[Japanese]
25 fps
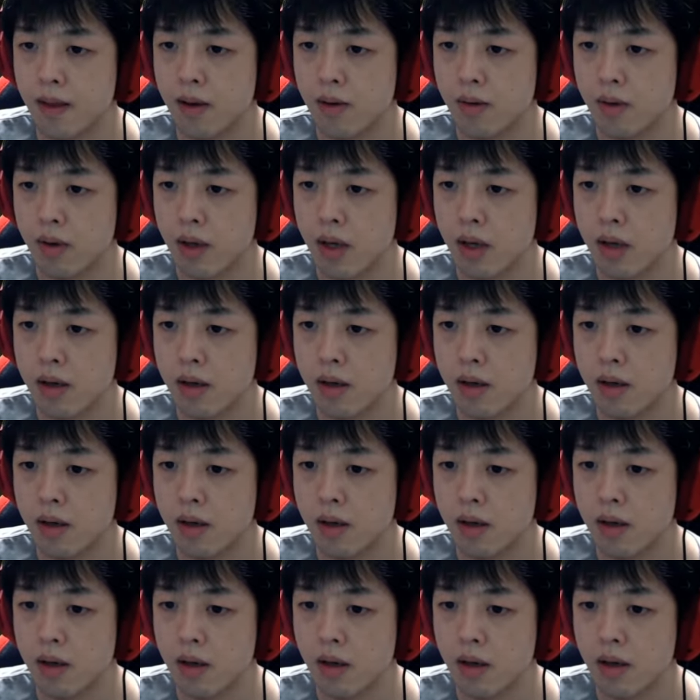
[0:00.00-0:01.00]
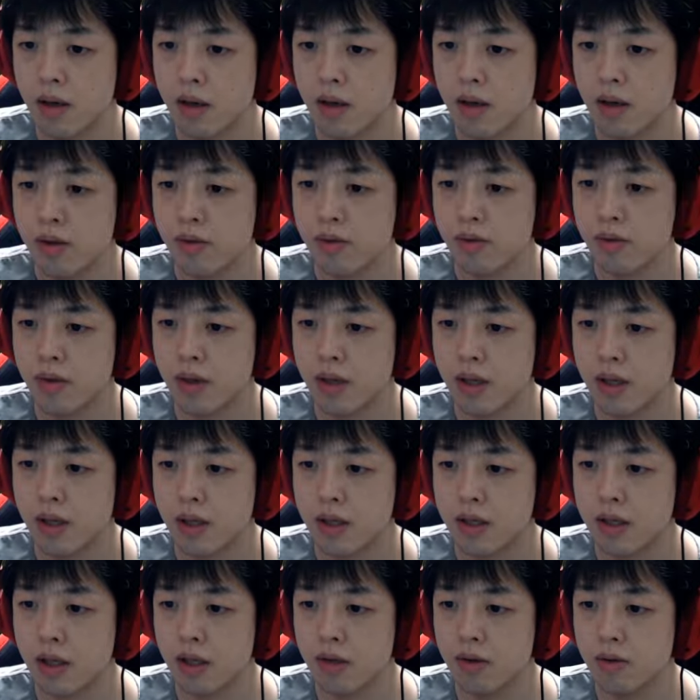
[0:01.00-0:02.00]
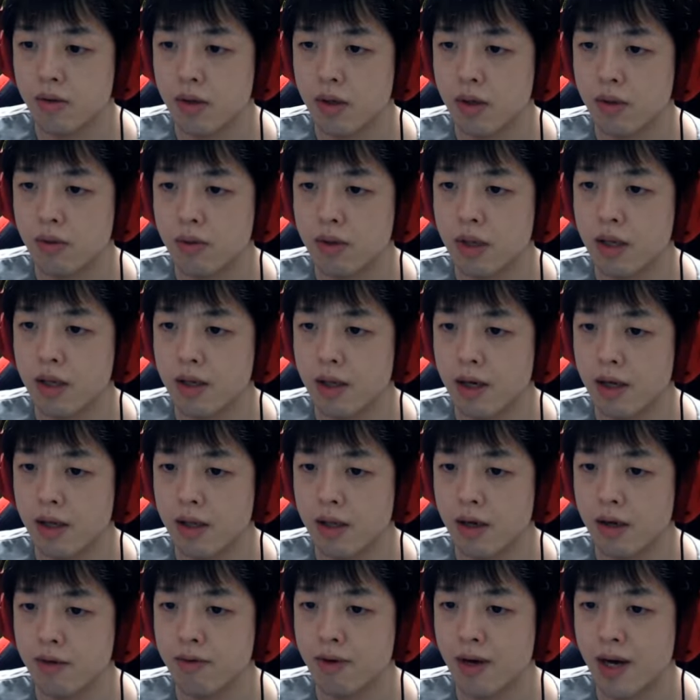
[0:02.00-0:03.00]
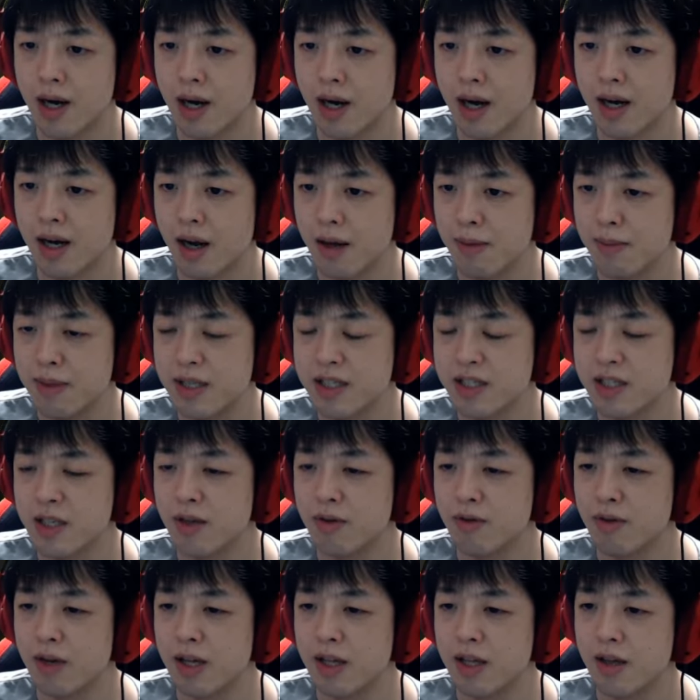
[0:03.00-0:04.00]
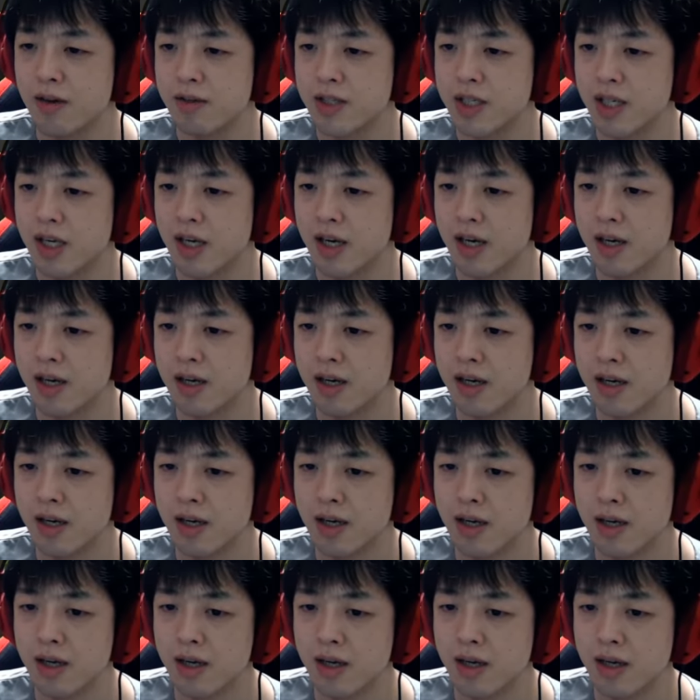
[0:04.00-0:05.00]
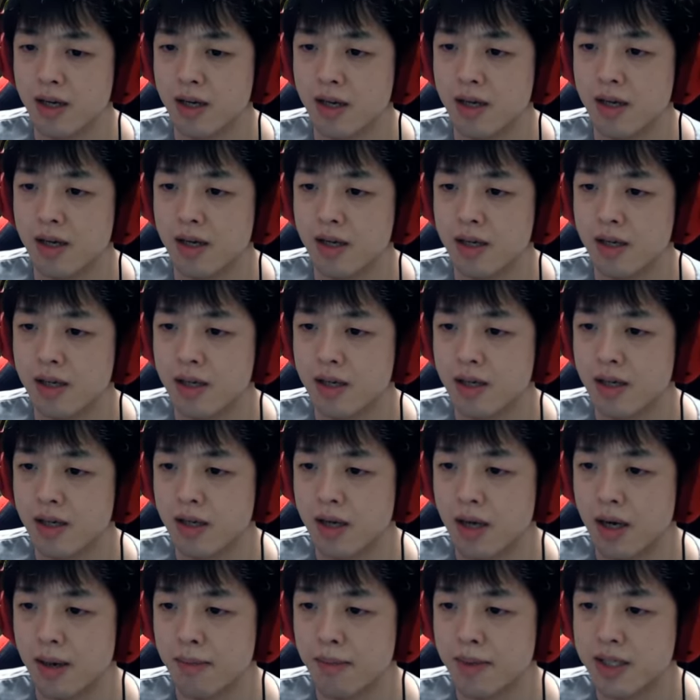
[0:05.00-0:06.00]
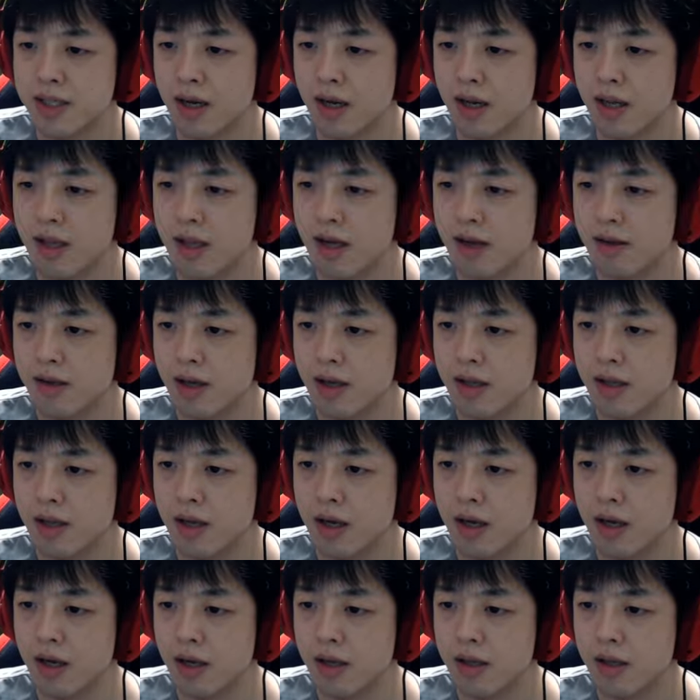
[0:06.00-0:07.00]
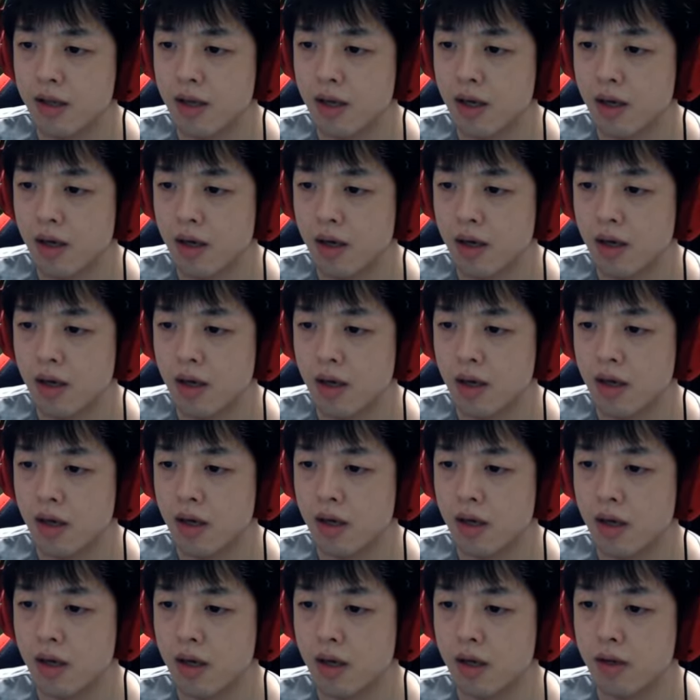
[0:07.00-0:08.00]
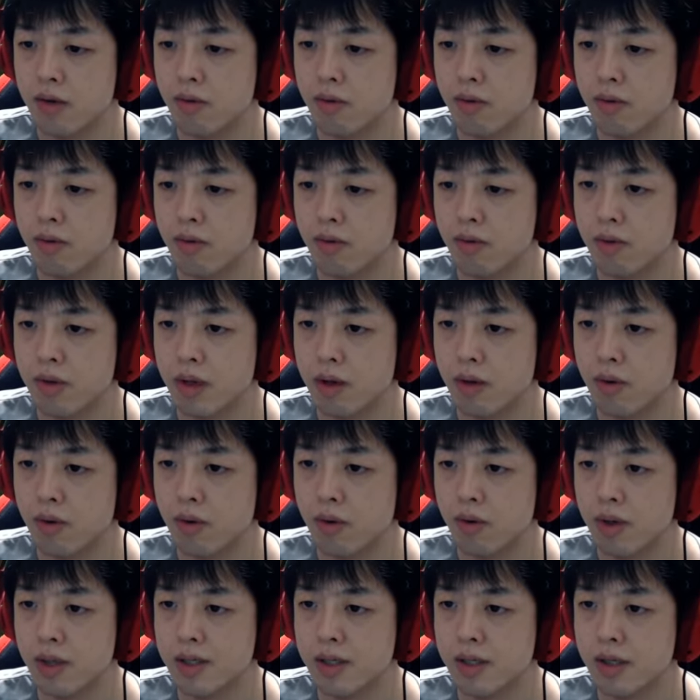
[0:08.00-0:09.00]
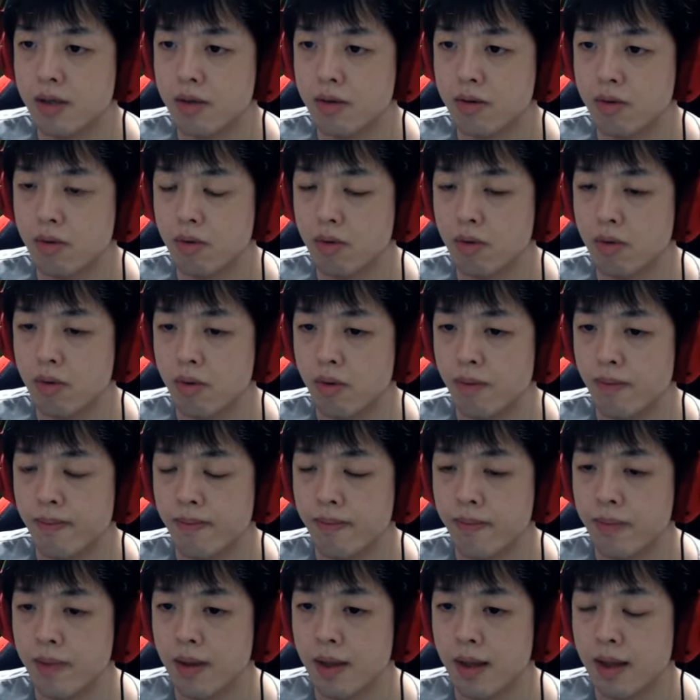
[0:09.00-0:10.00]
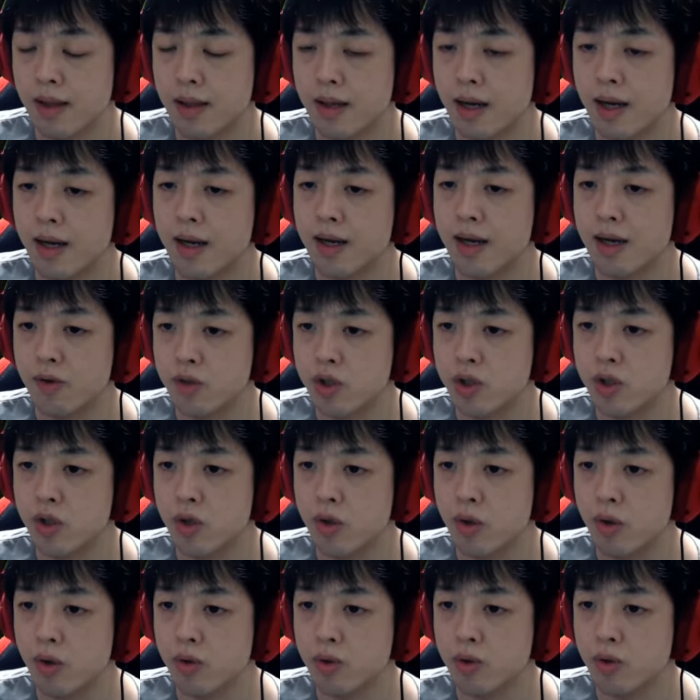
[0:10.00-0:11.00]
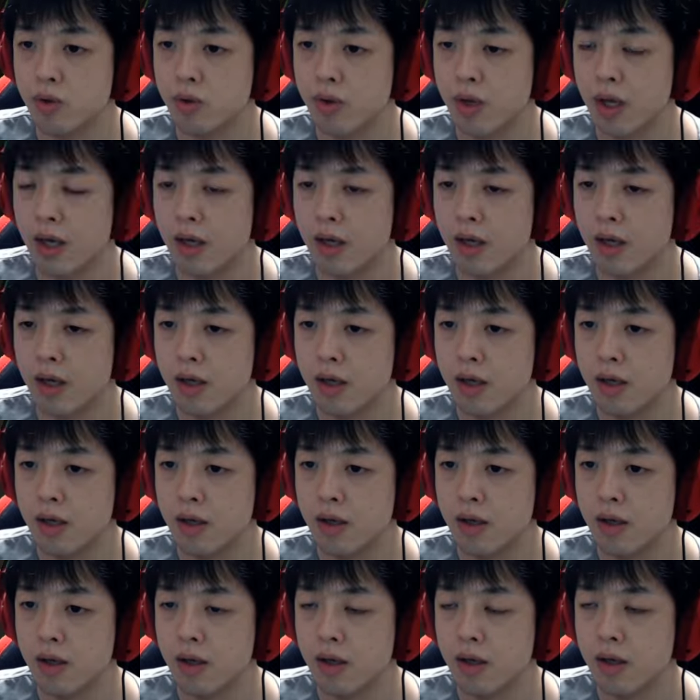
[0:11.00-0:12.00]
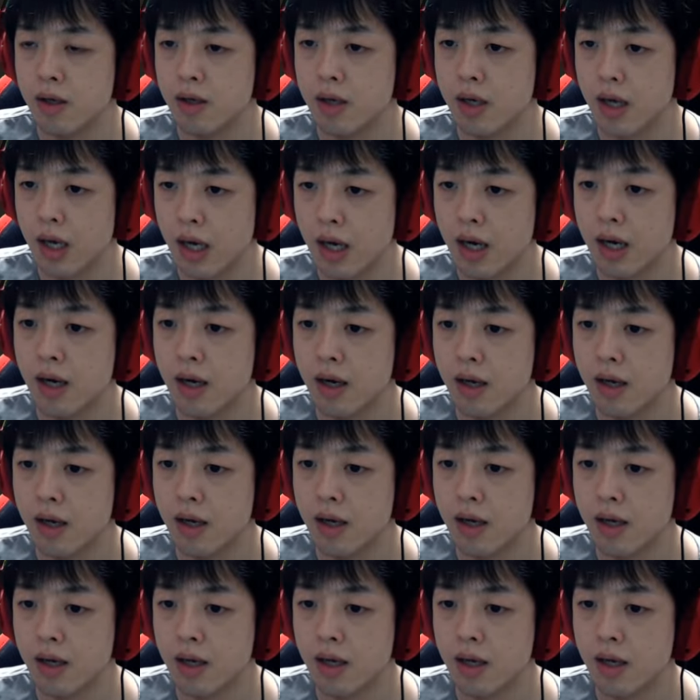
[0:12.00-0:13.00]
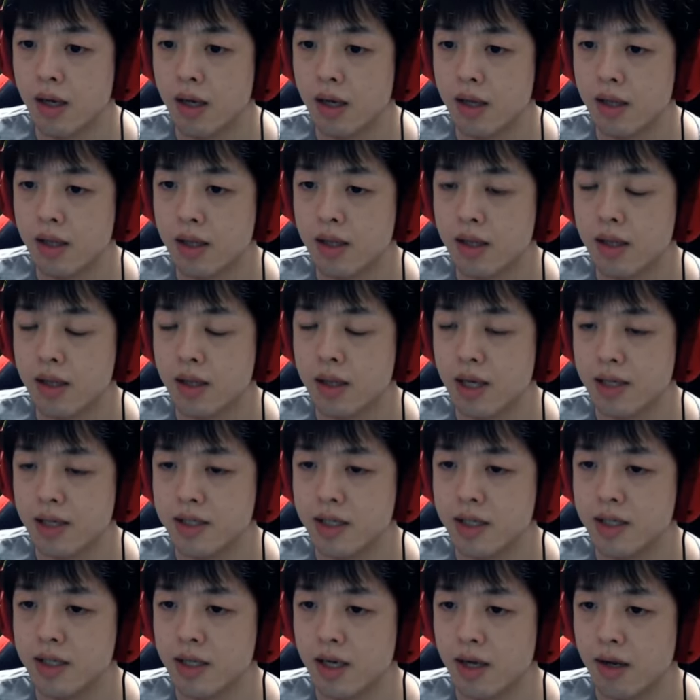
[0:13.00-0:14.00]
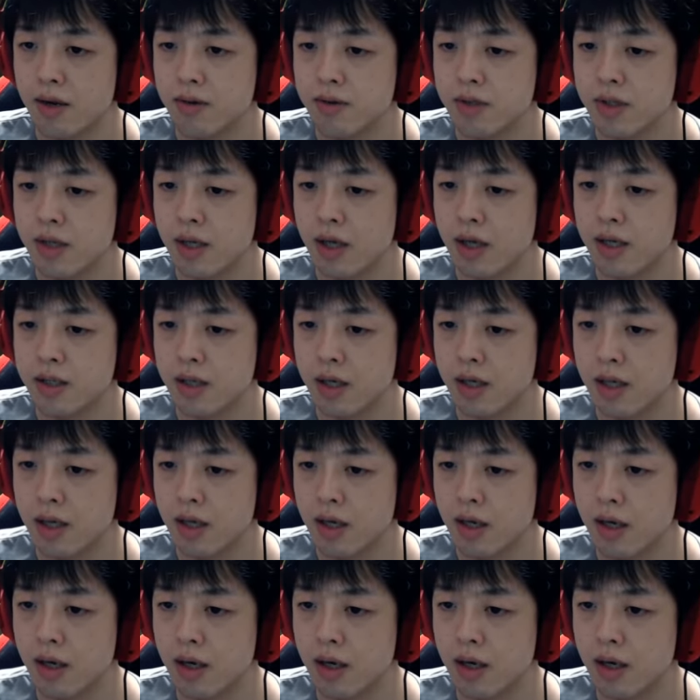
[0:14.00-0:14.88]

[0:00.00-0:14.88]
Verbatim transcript: 苔濡れた手ぬぐいを手に入れた。うわ赤い水で濡れてるじゃん。あんま触りたくないね。で、えー、冷凍庫で凍らせると、誰かの終了条件が達成されるんじゃないですかね。